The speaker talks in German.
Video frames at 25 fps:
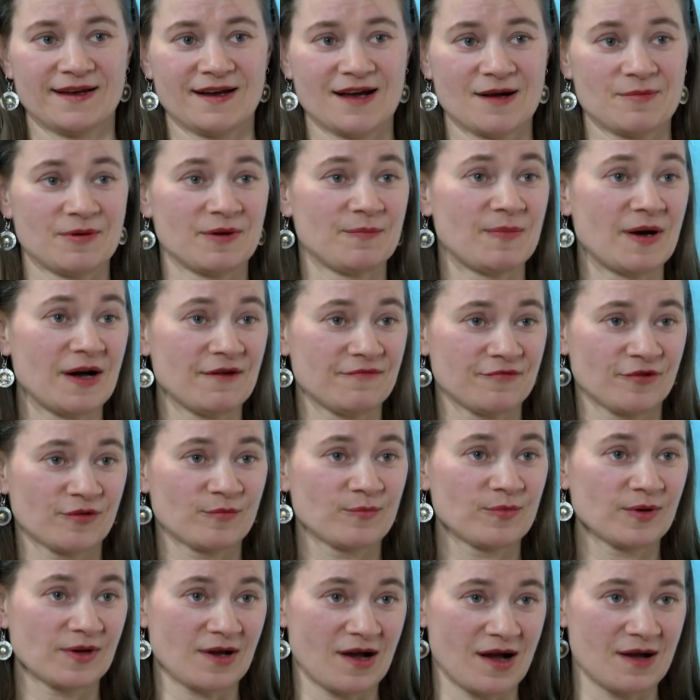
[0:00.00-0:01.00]
Aber
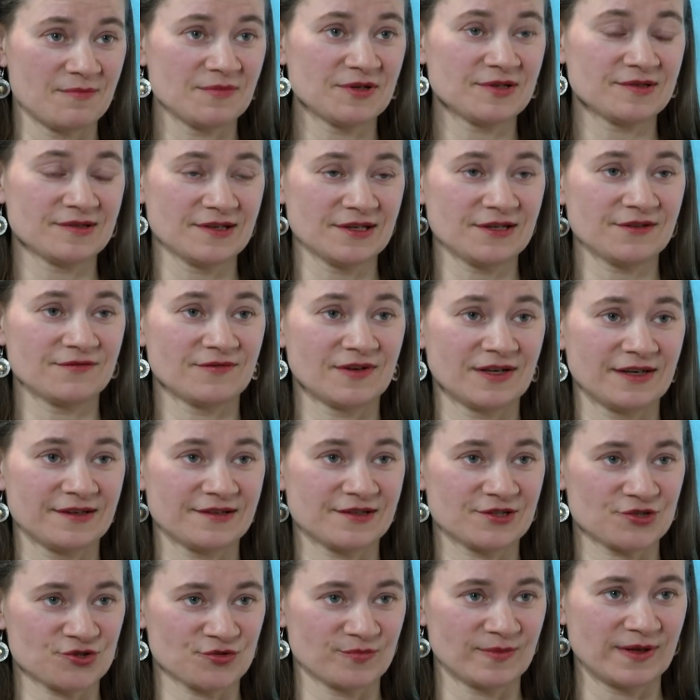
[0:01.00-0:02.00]
BAföG bekam ich nicht, weil
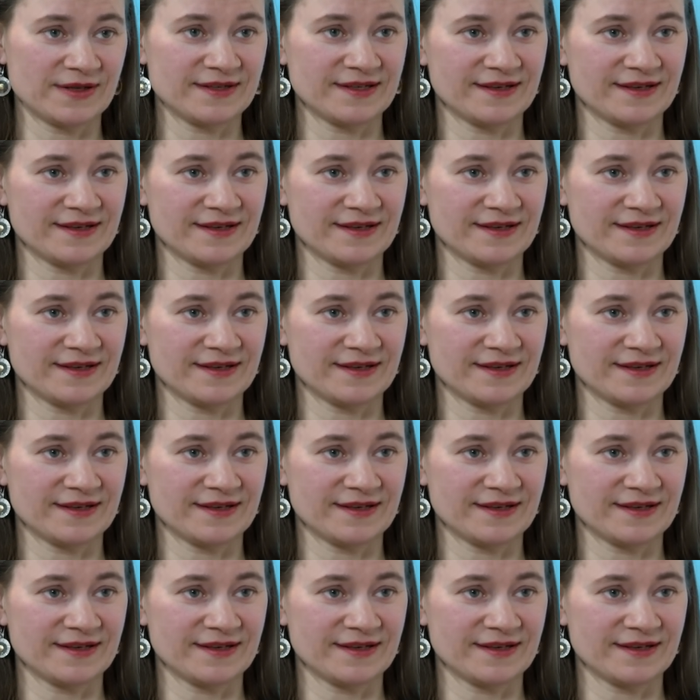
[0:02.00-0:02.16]
ich ja schon mal